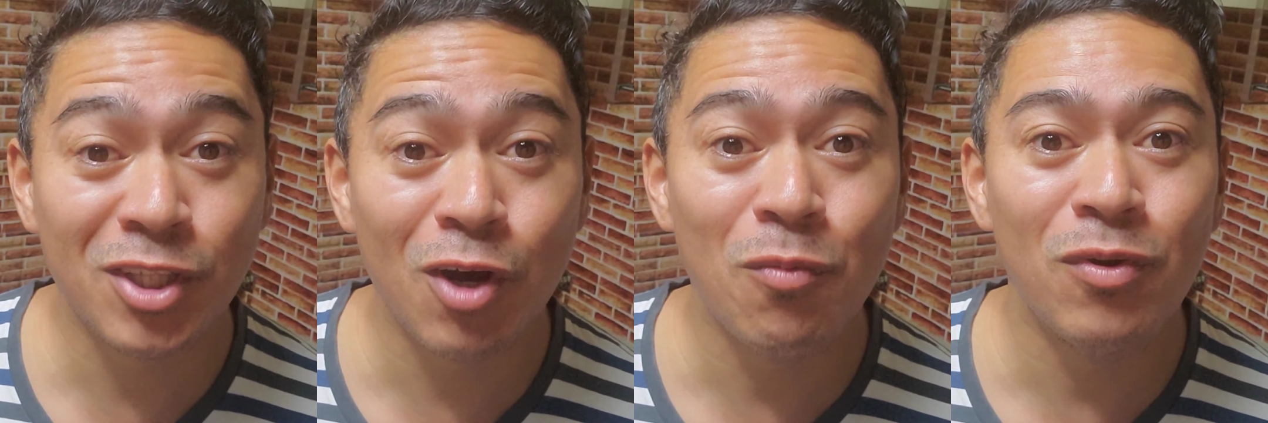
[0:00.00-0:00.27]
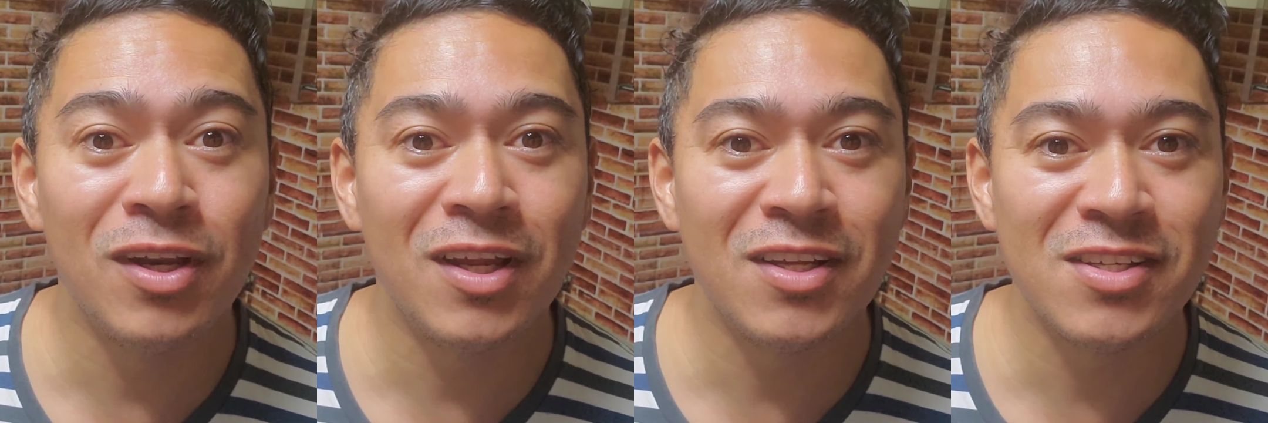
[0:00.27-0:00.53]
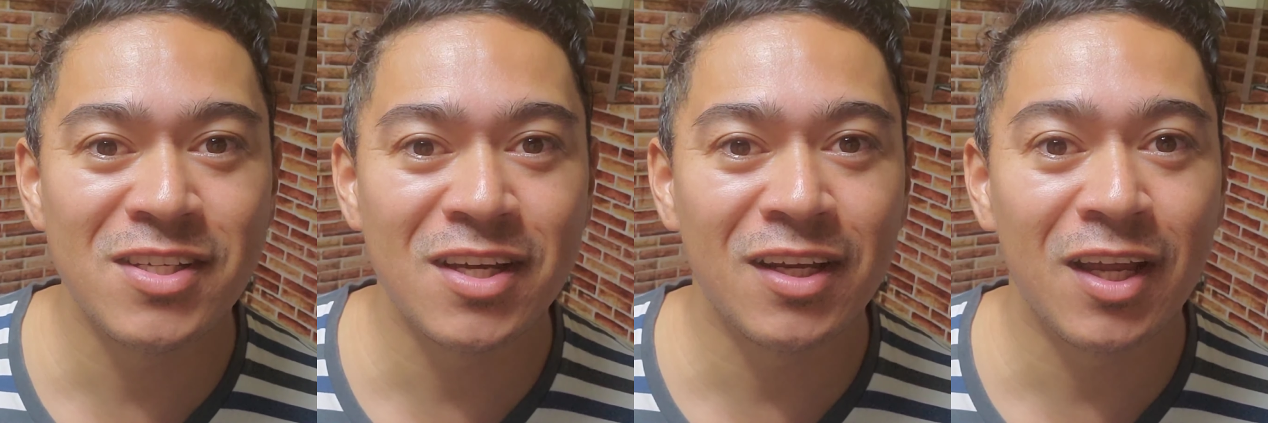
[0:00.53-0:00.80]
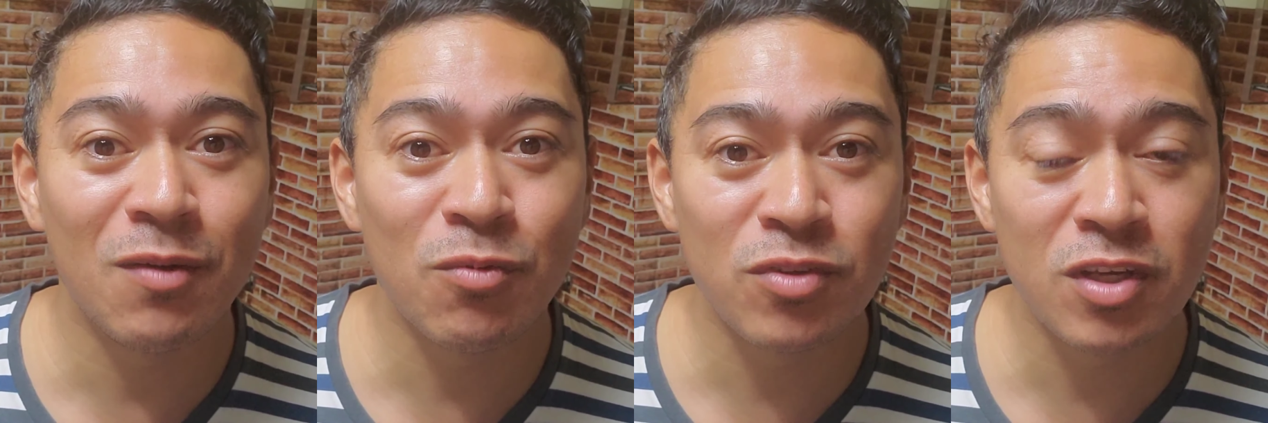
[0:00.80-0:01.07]
dar uma olhadinha
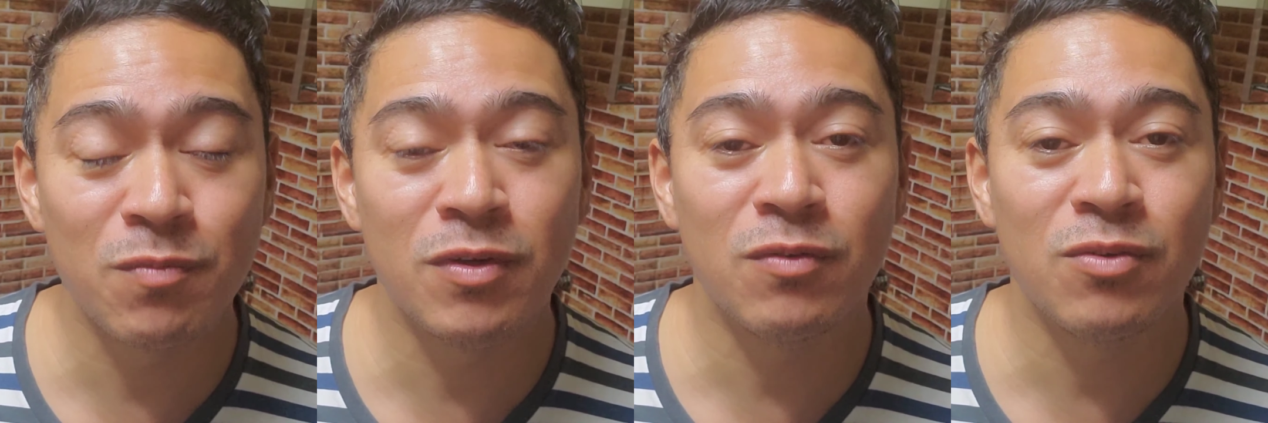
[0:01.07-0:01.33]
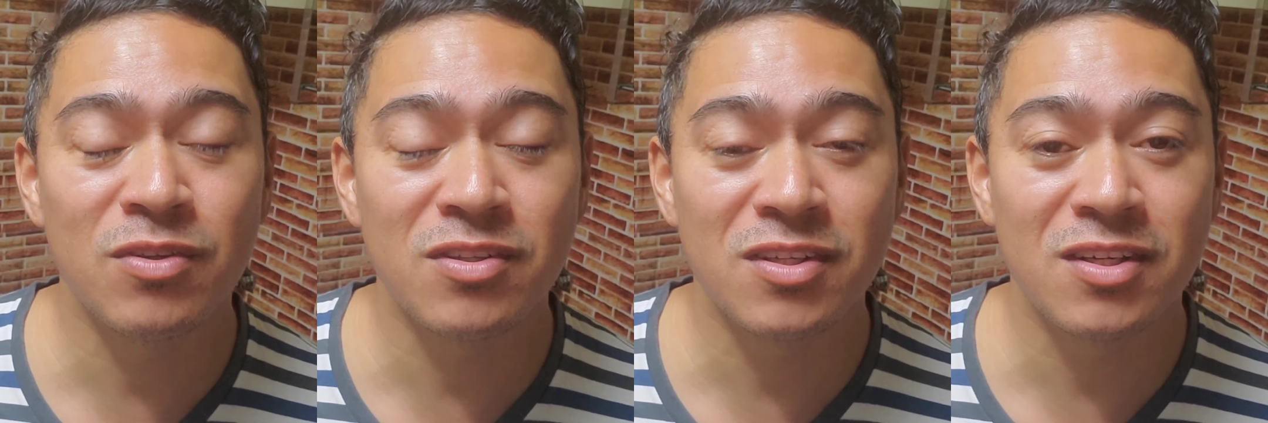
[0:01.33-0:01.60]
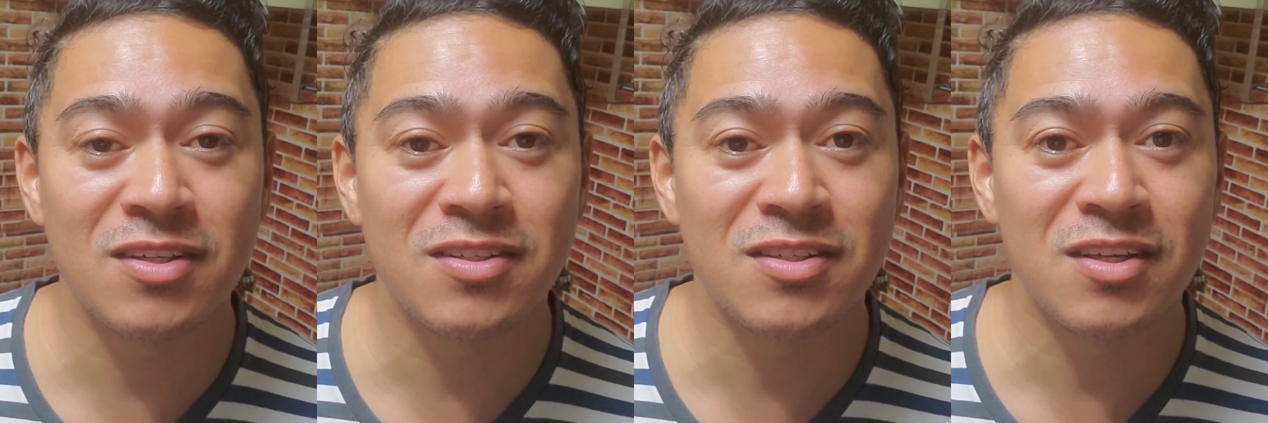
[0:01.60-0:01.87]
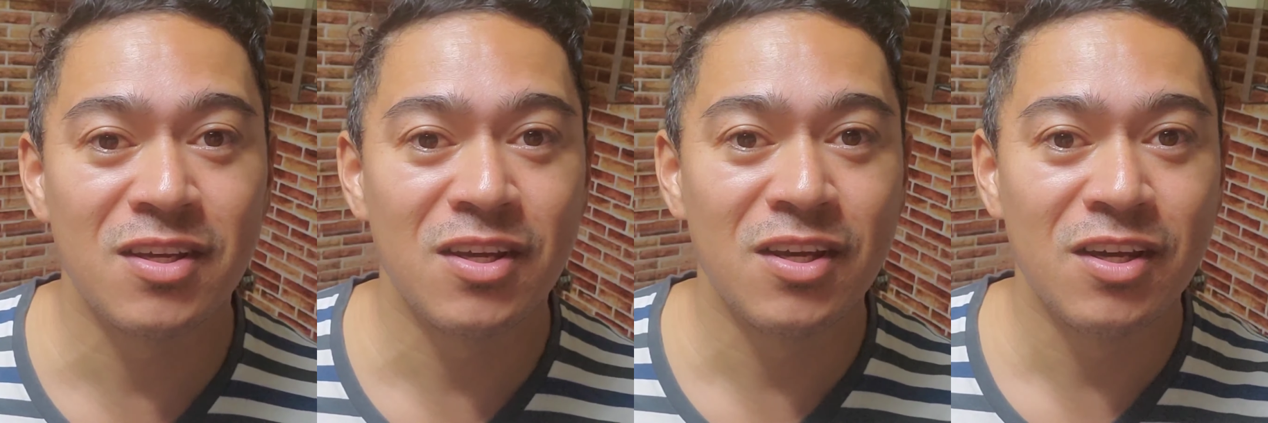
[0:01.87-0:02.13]
lá e mostrar pra vocês.